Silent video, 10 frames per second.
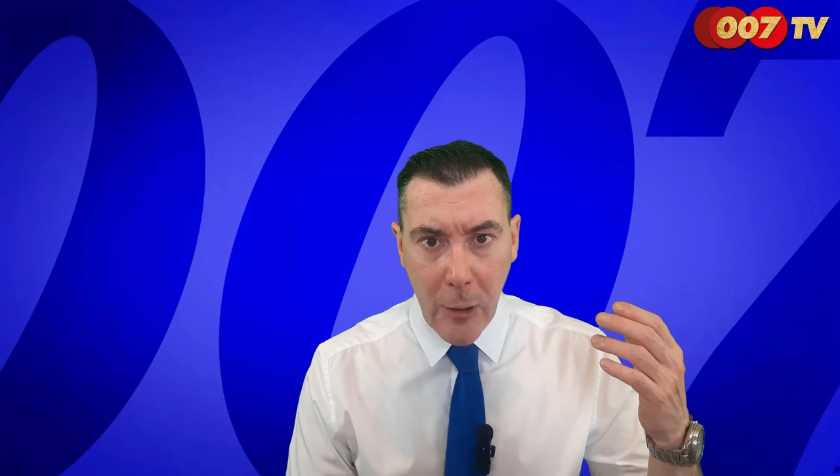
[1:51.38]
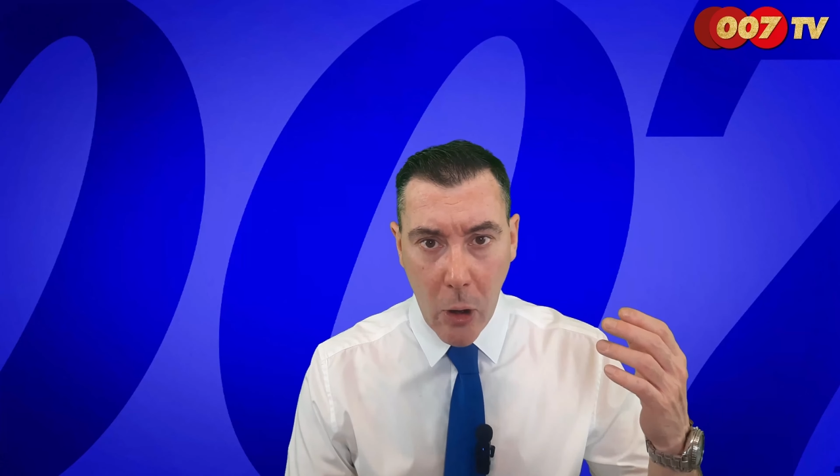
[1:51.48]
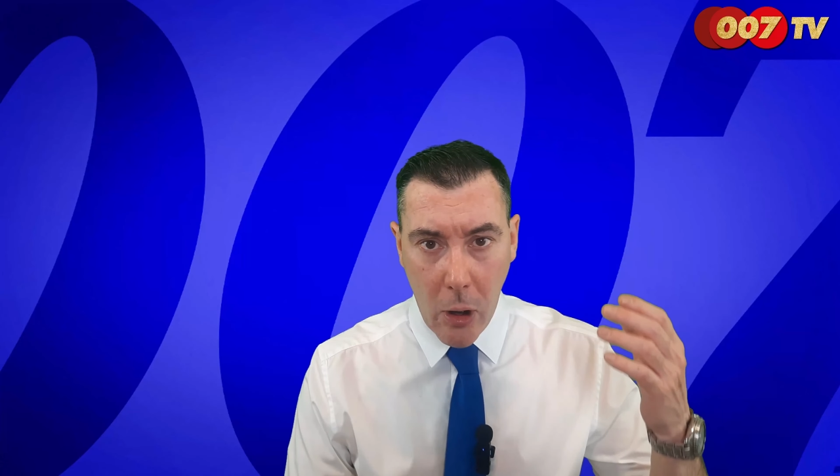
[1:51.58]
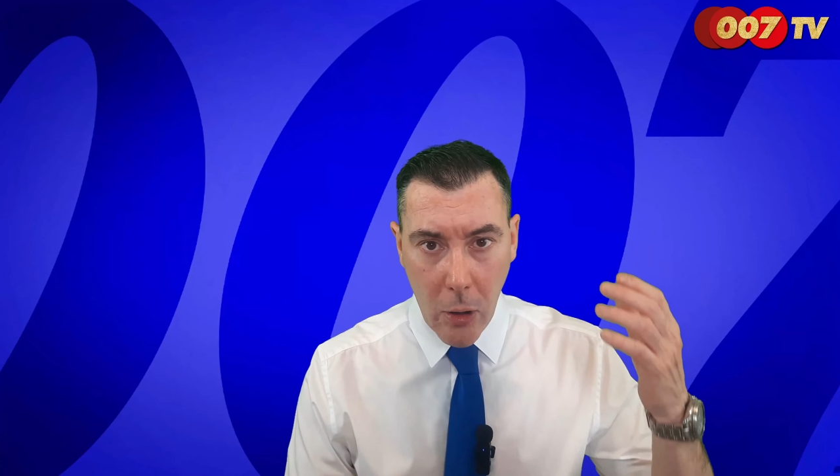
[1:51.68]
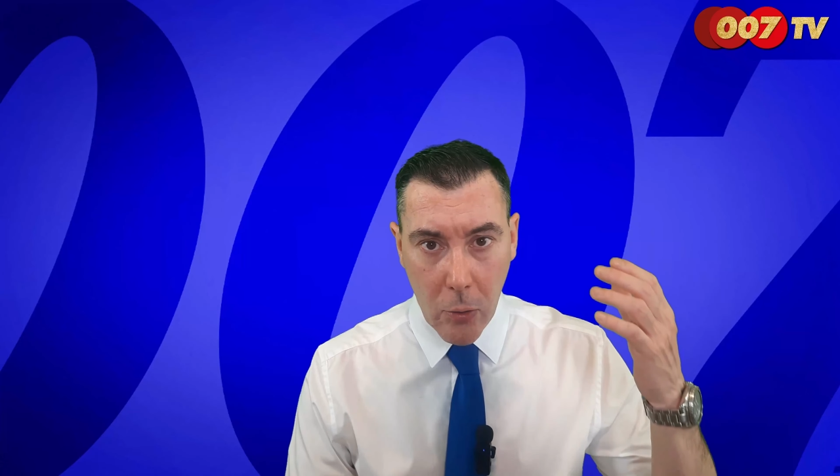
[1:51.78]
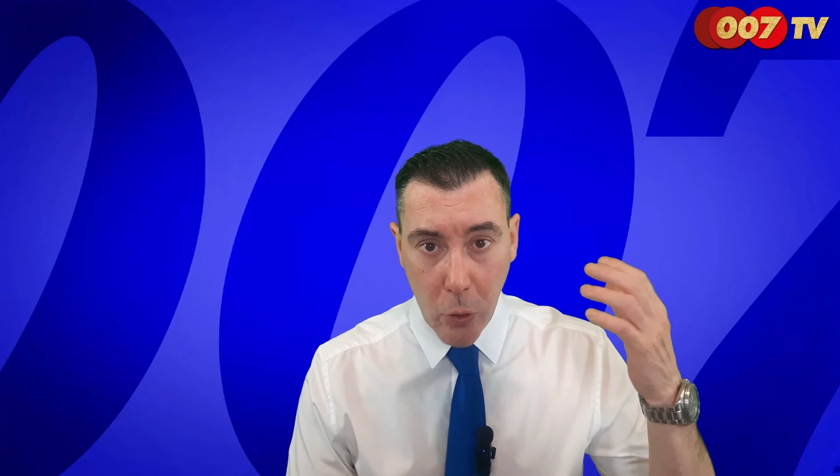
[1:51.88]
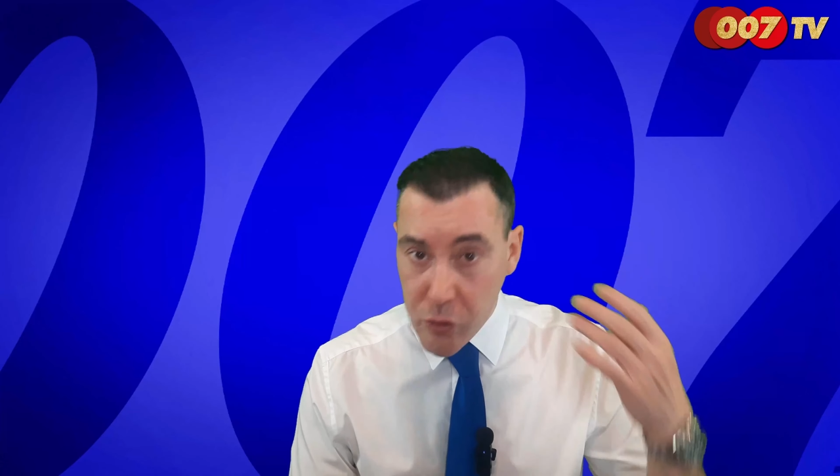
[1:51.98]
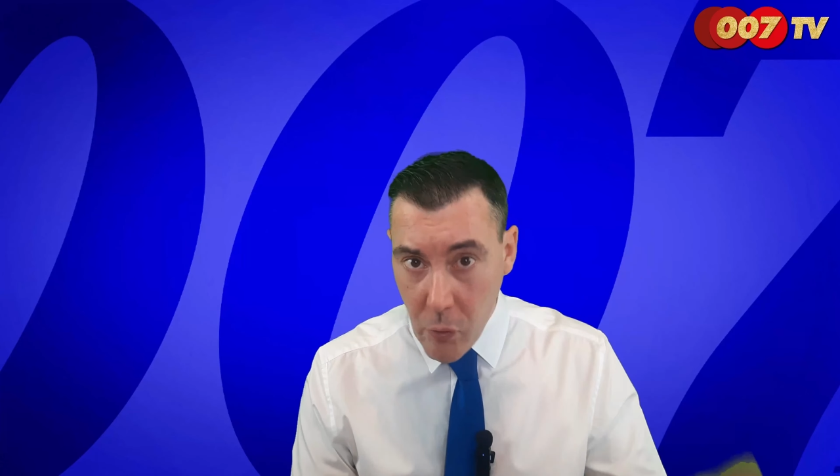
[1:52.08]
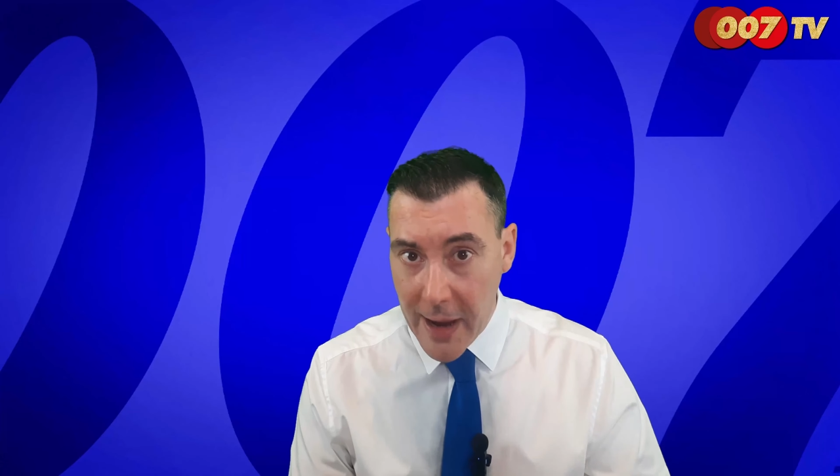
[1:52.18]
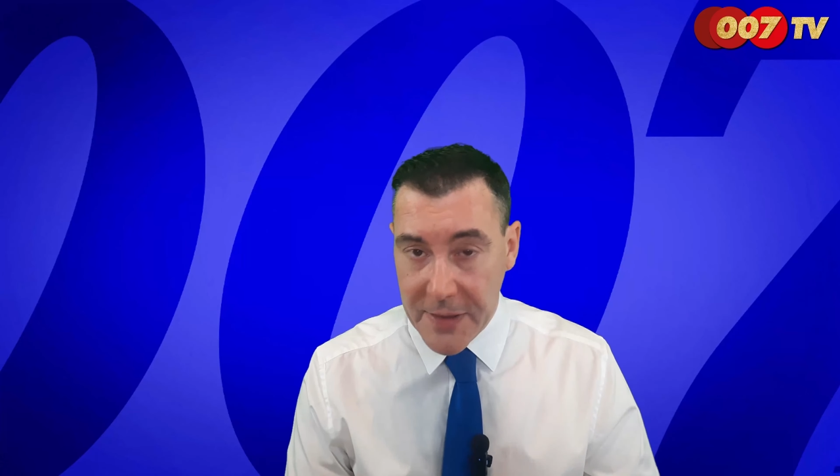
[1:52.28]
Alors,
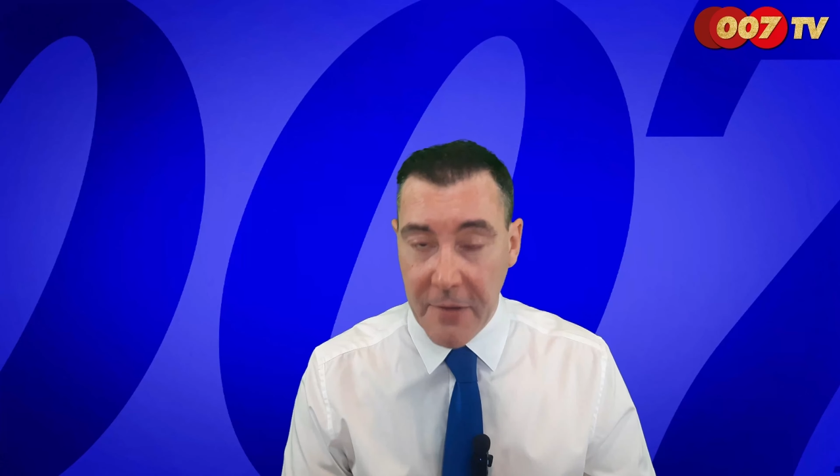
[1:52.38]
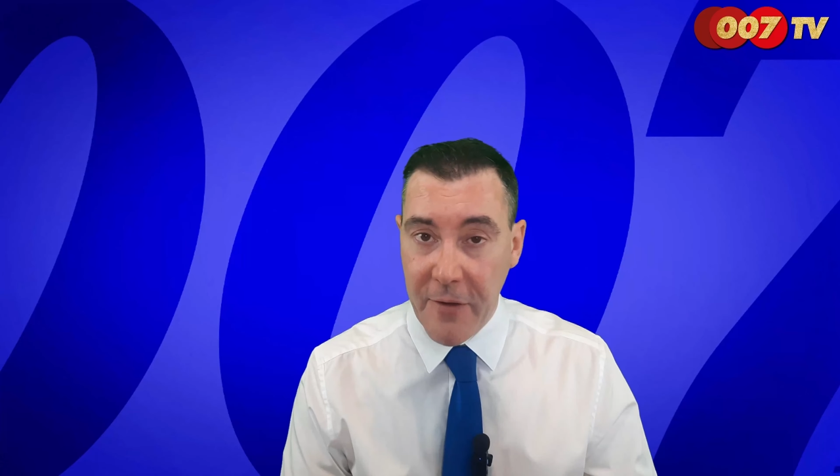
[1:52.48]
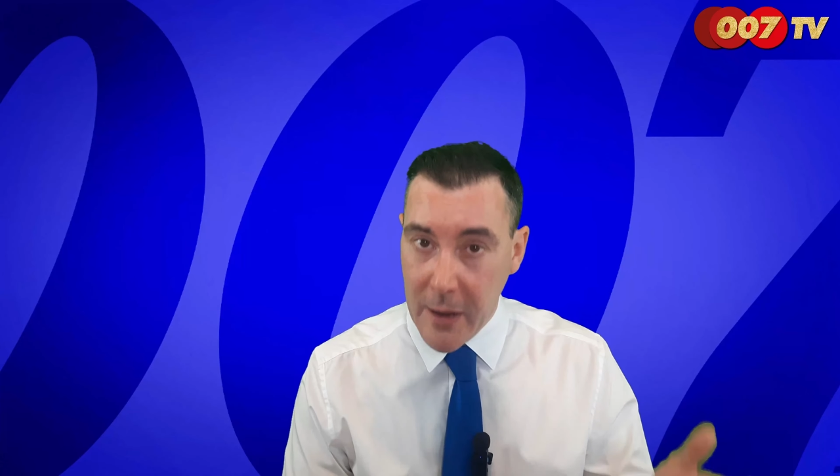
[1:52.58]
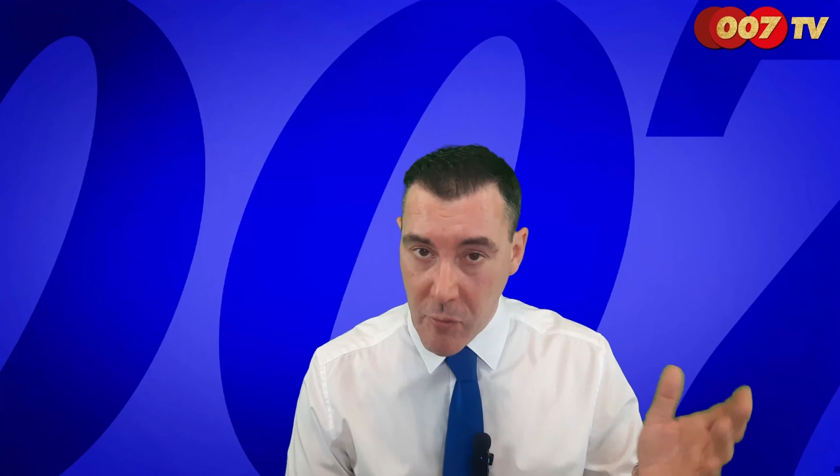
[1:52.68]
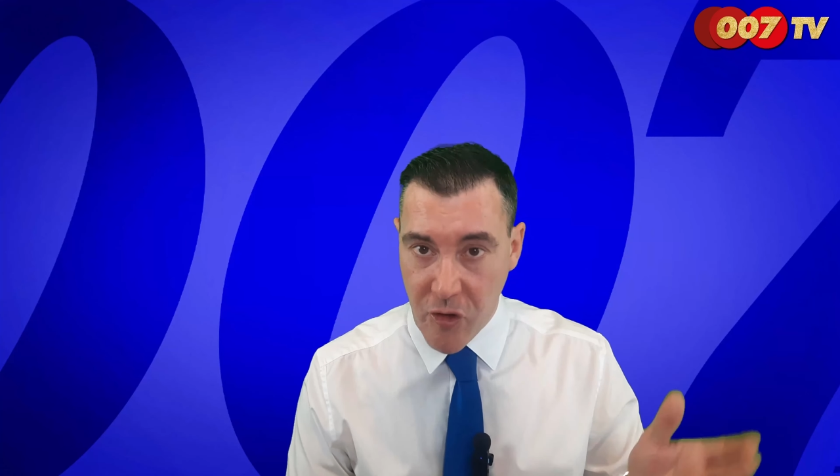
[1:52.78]
le choix a été fait,